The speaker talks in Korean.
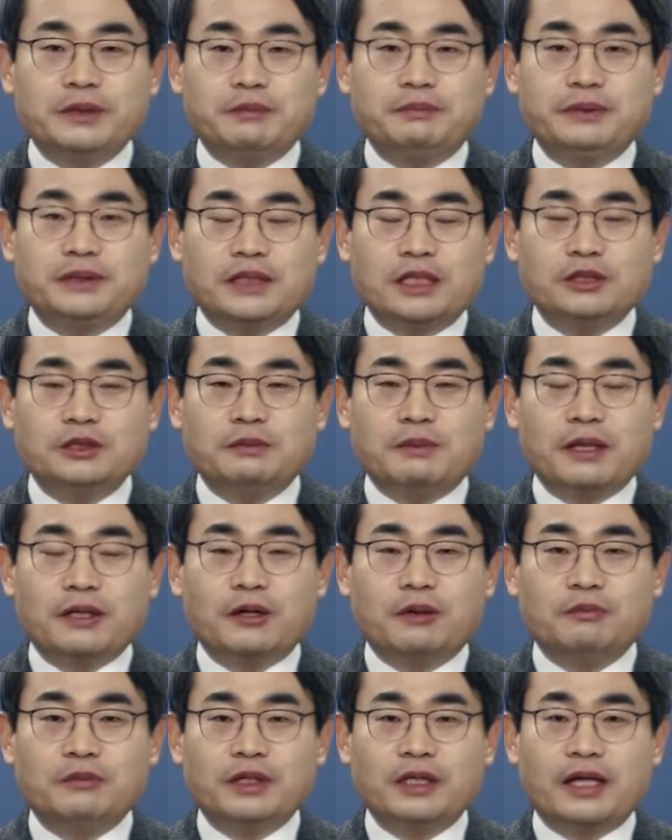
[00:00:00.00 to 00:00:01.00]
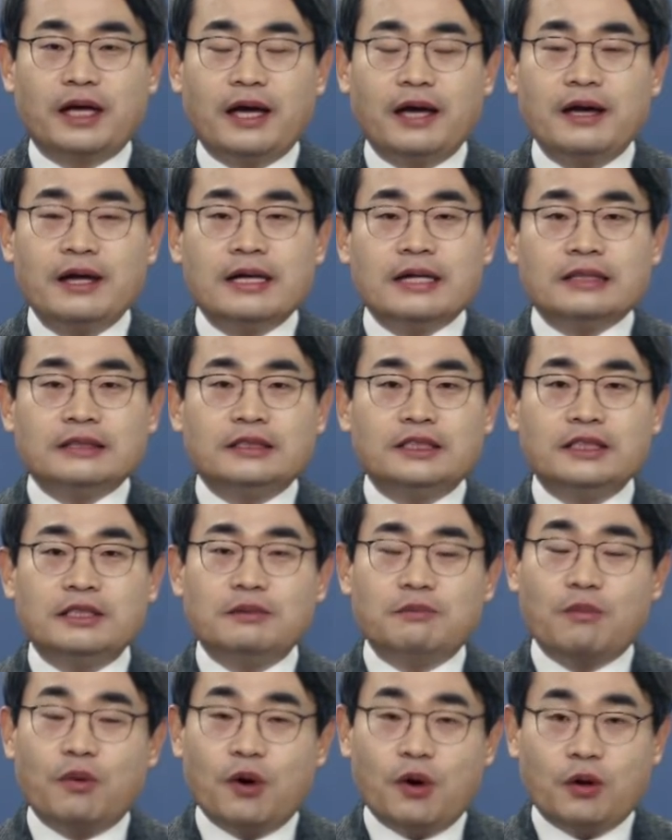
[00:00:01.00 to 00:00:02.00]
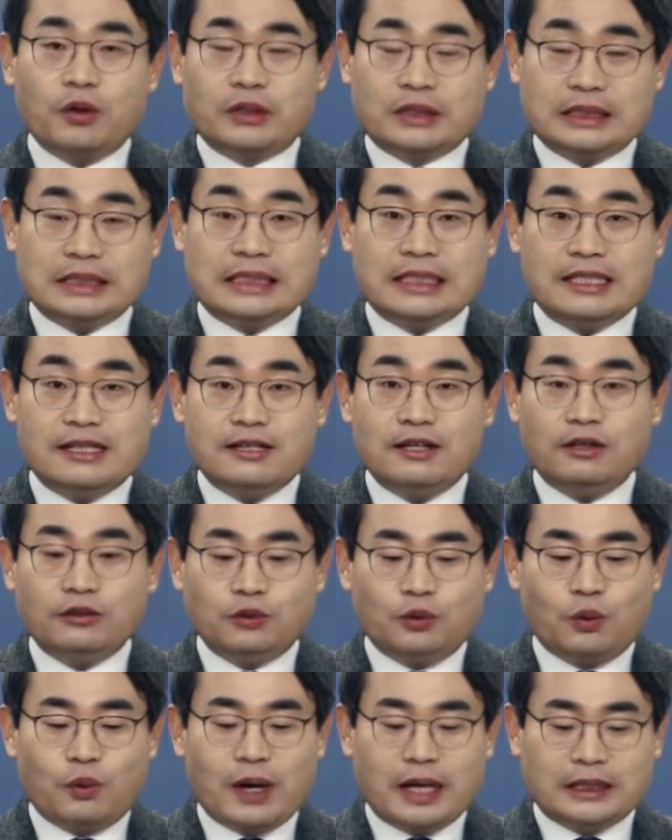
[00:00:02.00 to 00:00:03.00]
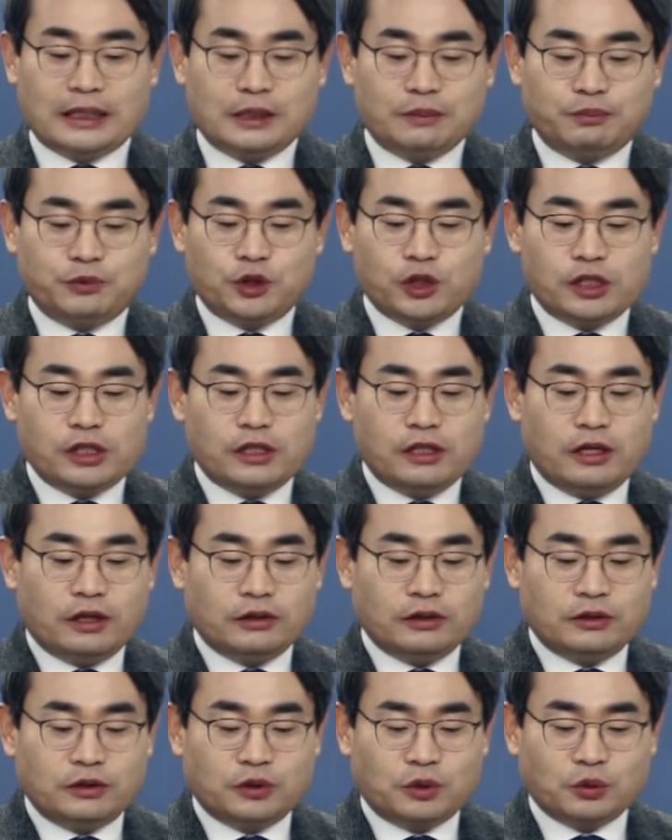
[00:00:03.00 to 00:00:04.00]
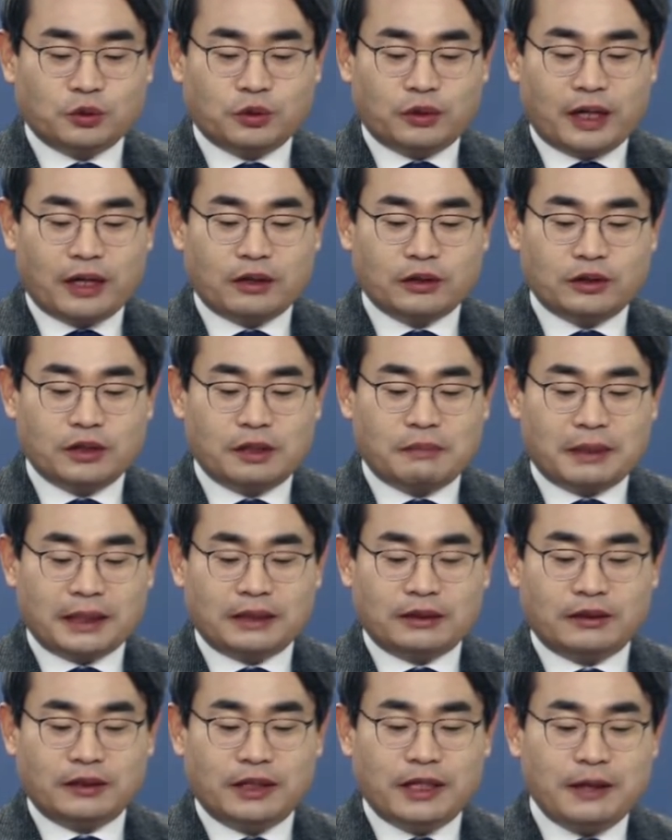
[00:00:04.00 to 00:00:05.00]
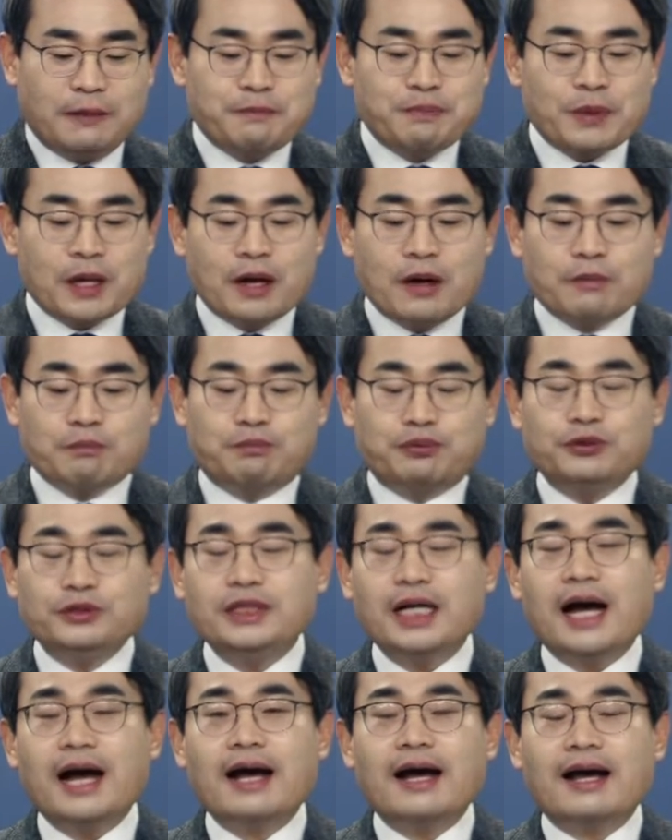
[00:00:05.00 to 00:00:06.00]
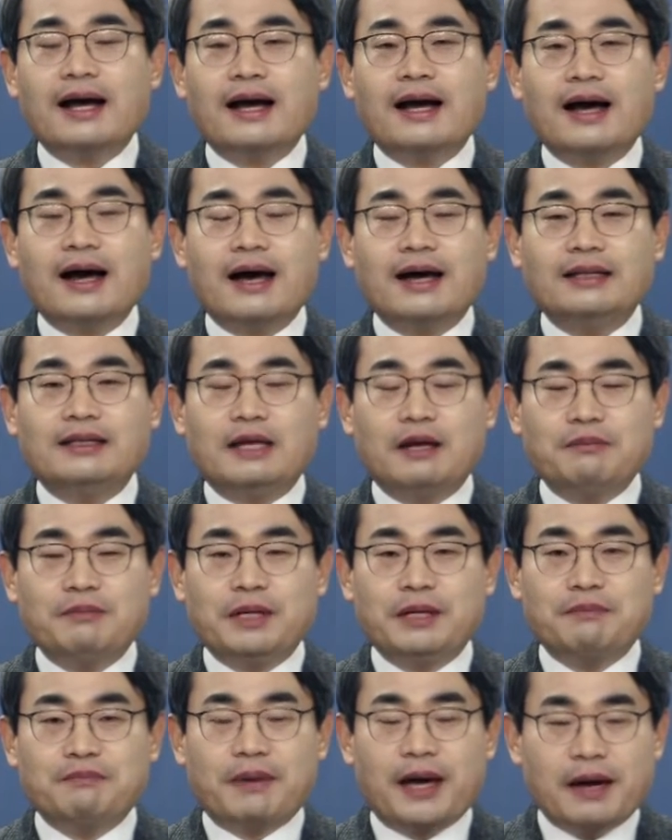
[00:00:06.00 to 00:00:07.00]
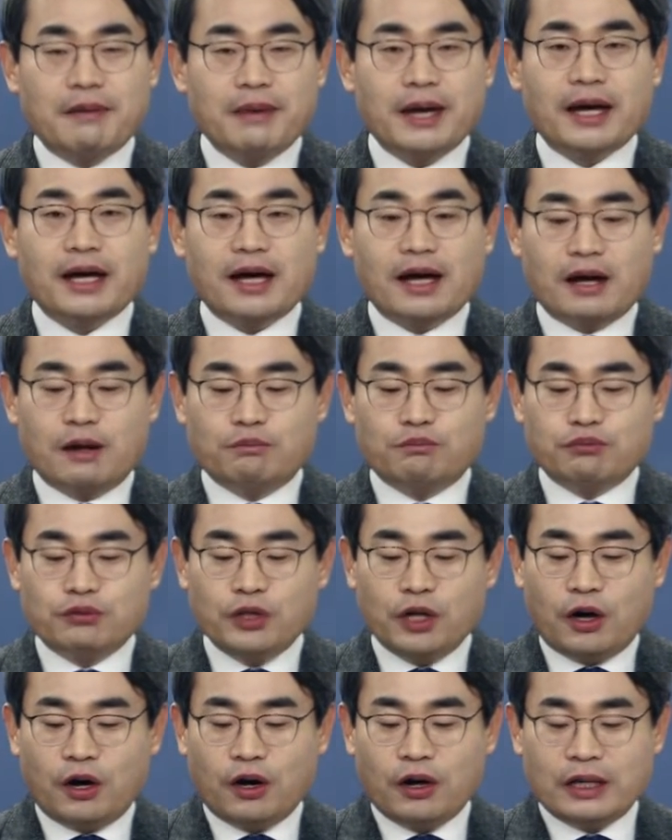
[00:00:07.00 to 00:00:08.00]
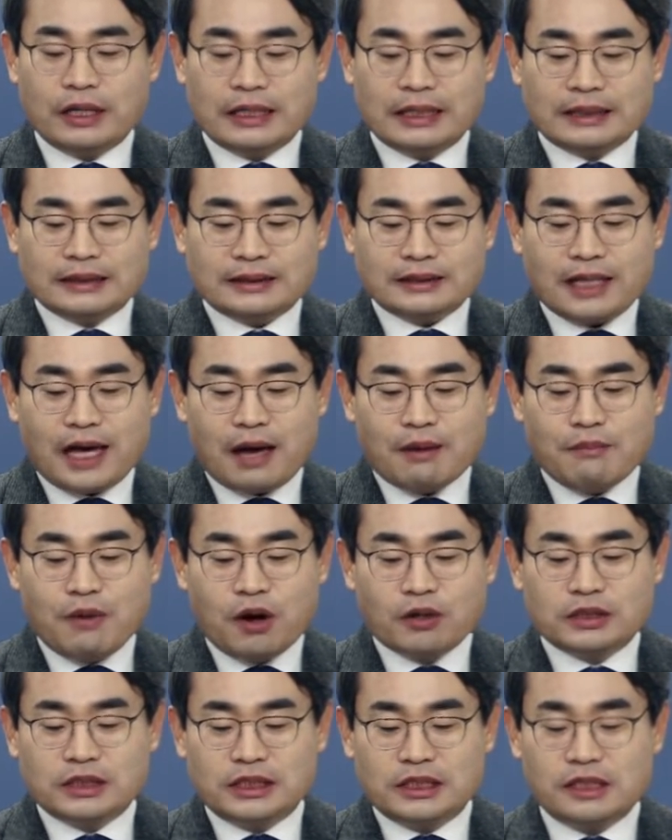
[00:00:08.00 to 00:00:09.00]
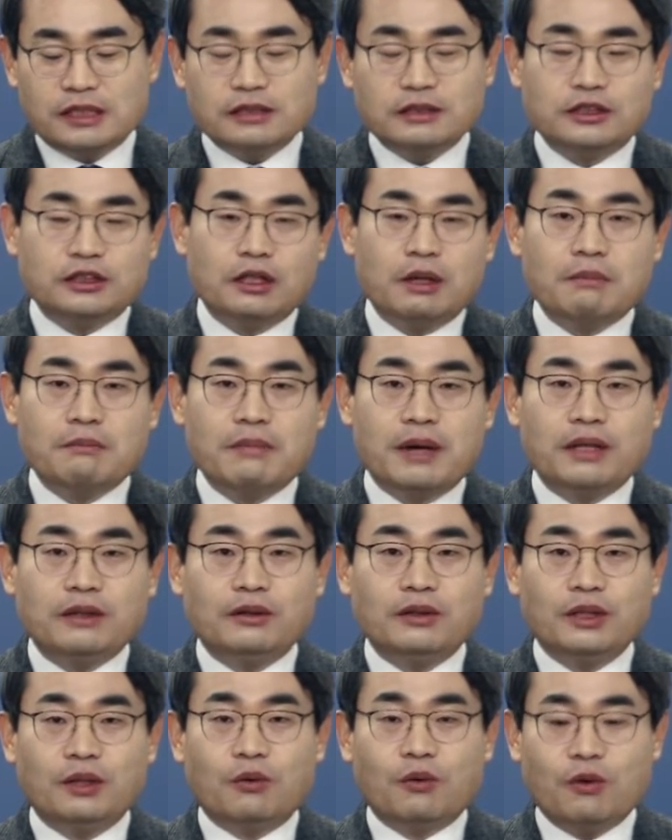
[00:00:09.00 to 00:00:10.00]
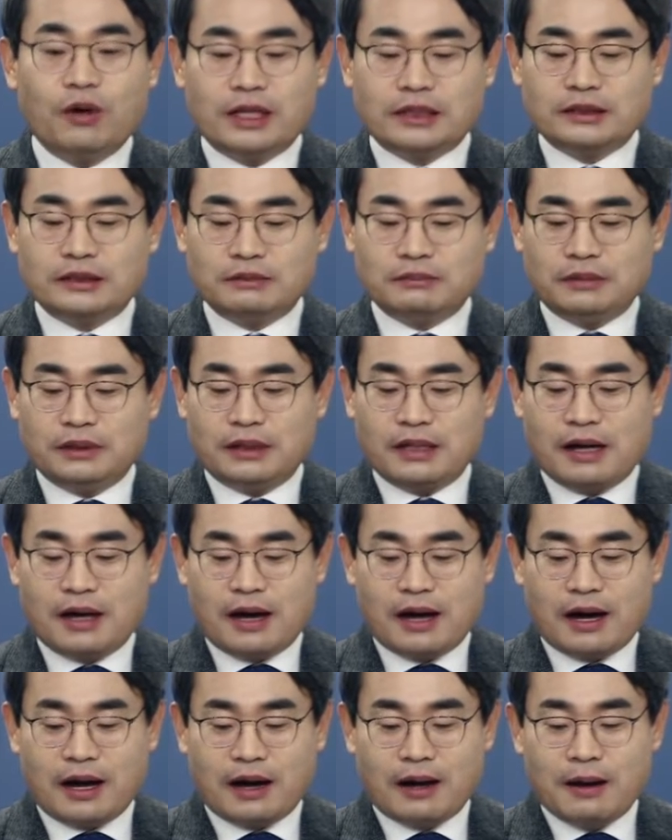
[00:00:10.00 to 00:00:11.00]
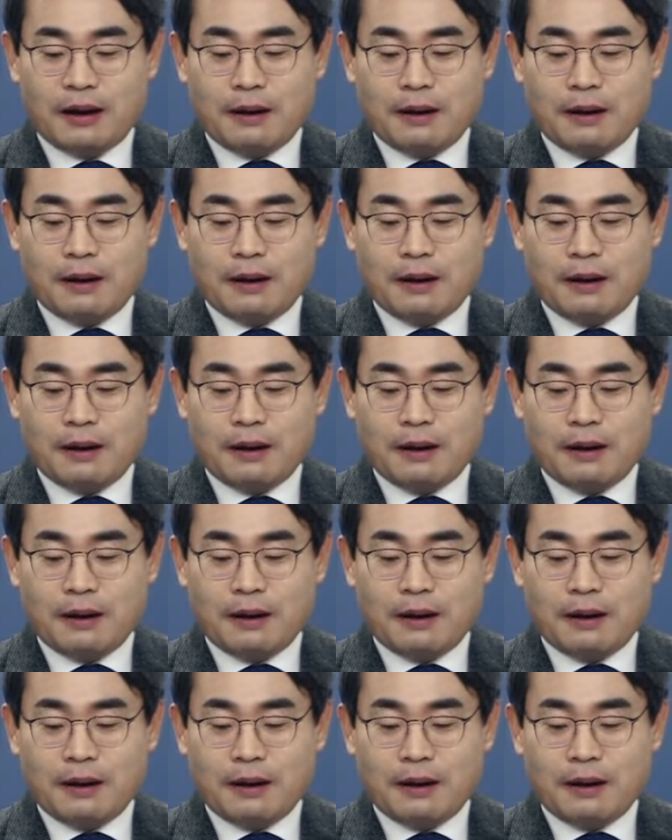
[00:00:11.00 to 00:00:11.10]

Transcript: 비쌀 수밖에 없는 게 지금 뭐 그 1년 동안 입주 1년 정도 된 것들을 봤더니 분양가 대비 매매가가 무려 3억 7천만 원이 올랐습니다.